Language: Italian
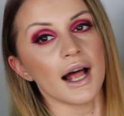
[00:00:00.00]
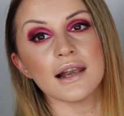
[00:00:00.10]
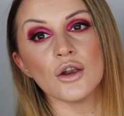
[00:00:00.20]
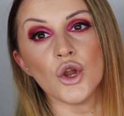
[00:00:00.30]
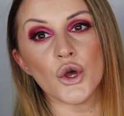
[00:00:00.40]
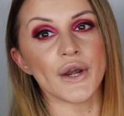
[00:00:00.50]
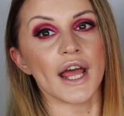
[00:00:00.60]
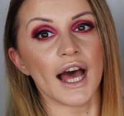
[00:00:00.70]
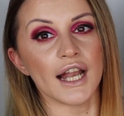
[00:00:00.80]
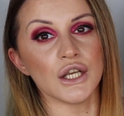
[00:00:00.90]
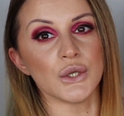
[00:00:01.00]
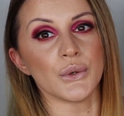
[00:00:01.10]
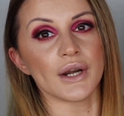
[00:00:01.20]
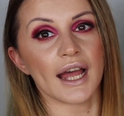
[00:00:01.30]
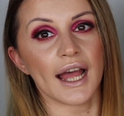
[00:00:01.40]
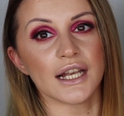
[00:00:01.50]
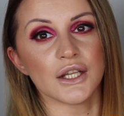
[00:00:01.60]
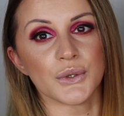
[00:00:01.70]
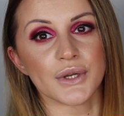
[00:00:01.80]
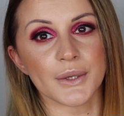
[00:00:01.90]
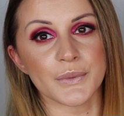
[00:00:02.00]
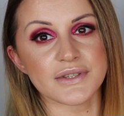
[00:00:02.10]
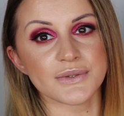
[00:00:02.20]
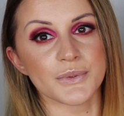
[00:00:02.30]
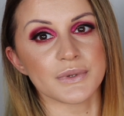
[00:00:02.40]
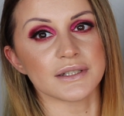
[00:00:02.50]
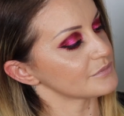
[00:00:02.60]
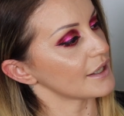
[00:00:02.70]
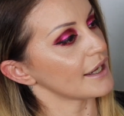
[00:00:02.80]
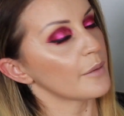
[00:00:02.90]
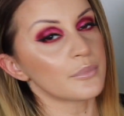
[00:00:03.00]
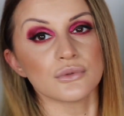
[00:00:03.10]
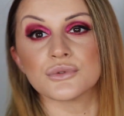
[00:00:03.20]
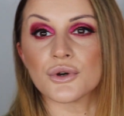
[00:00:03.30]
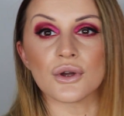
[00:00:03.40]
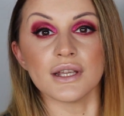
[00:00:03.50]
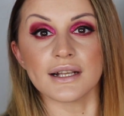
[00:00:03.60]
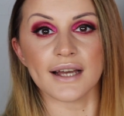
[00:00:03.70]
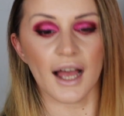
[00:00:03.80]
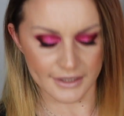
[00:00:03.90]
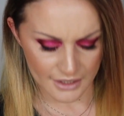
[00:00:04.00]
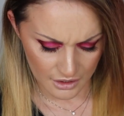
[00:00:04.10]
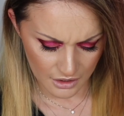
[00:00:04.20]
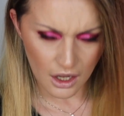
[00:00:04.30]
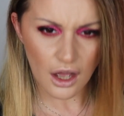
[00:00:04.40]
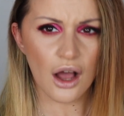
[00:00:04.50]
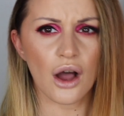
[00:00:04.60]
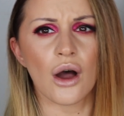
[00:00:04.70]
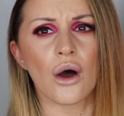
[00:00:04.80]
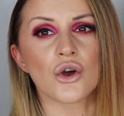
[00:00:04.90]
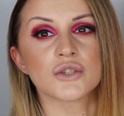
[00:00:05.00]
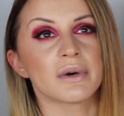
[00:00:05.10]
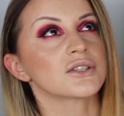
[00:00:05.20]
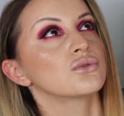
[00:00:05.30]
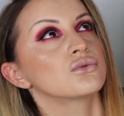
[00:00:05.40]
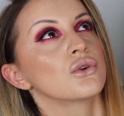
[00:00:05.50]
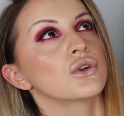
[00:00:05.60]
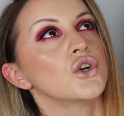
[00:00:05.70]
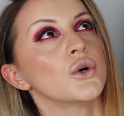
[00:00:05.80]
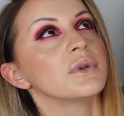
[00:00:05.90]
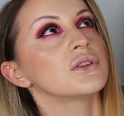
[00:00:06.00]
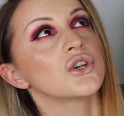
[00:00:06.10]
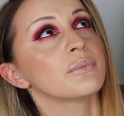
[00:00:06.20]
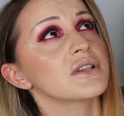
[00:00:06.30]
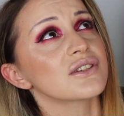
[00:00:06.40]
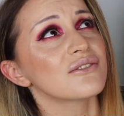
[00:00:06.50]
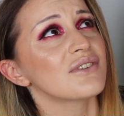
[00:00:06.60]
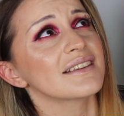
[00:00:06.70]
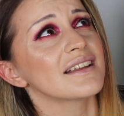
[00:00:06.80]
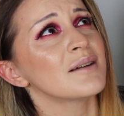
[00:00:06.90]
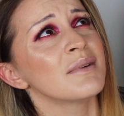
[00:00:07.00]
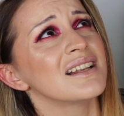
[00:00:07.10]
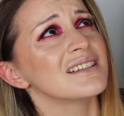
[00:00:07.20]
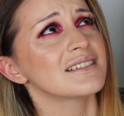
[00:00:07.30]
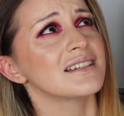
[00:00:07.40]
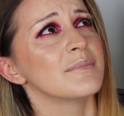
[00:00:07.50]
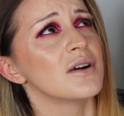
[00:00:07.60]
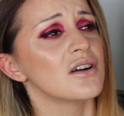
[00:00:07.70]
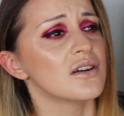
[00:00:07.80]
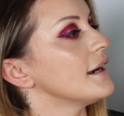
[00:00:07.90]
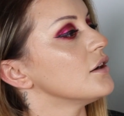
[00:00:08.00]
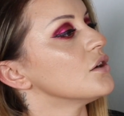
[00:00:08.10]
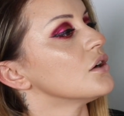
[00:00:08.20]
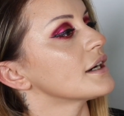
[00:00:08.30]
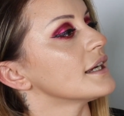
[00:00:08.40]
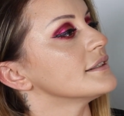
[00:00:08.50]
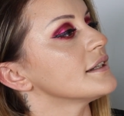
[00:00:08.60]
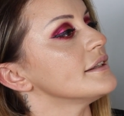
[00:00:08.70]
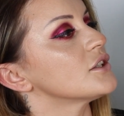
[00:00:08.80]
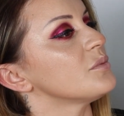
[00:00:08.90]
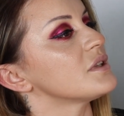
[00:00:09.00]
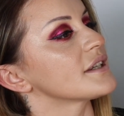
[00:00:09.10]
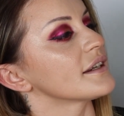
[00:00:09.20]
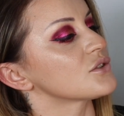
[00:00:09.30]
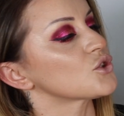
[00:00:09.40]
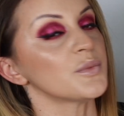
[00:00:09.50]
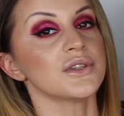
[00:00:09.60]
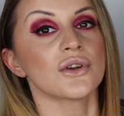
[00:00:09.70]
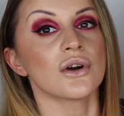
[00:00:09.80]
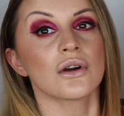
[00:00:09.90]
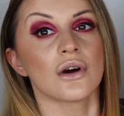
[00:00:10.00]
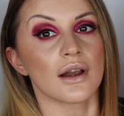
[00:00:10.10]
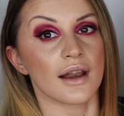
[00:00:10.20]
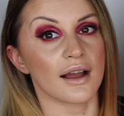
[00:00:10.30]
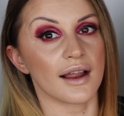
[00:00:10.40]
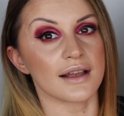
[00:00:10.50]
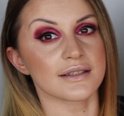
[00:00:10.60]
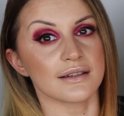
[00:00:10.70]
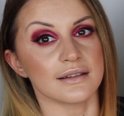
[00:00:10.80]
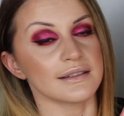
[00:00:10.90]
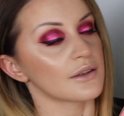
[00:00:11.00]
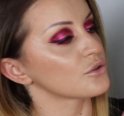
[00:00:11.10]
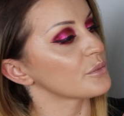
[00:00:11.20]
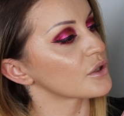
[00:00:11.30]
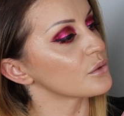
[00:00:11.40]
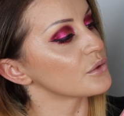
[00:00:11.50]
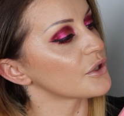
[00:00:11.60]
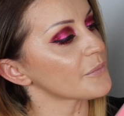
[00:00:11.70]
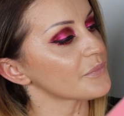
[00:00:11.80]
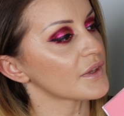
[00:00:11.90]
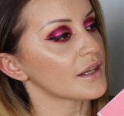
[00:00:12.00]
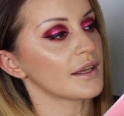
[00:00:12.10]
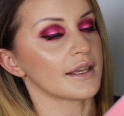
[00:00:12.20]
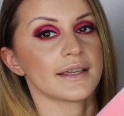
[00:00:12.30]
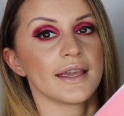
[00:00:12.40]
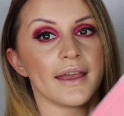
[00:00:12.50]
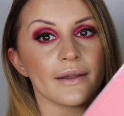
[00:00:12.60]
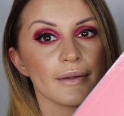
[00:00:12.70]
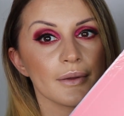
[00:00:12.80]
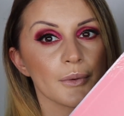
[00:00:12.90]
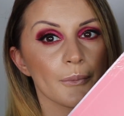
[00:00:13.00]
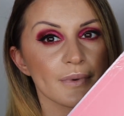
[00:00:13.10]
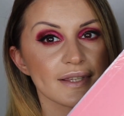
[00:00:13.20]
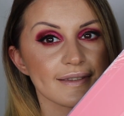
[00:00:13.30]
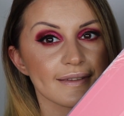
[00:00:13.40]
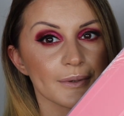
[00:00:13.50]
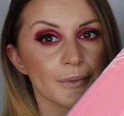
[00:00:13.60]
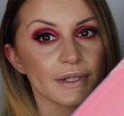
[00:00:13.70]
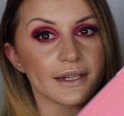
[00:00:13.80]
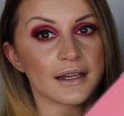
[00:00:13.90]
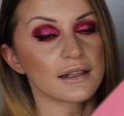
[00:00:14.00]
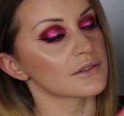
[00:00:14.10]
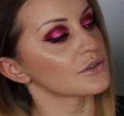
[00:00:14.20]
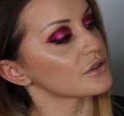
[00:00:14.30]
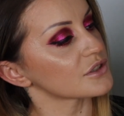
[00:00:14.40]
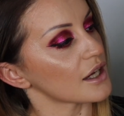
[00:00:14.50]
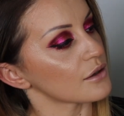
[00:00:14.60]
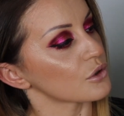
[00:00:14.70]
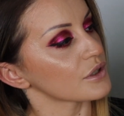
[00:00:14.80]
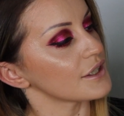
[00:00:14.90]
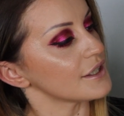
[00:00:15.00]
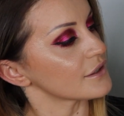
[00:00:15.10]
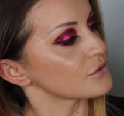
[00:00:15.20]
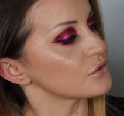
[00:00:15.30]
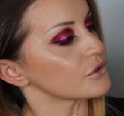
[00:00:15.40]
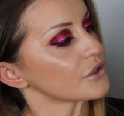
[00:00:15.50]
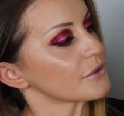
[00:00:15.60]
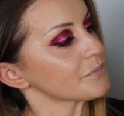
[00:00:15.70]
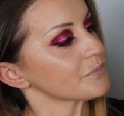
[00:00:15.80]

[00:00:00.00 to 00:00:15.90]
allora allora allora questo qui è appunto il aia ho sbattuto il gomito, mi sono fatta malissimo. Allora, direi di cominciare subito con la casellina numero 1 che questa qui in alto c'è un occhietto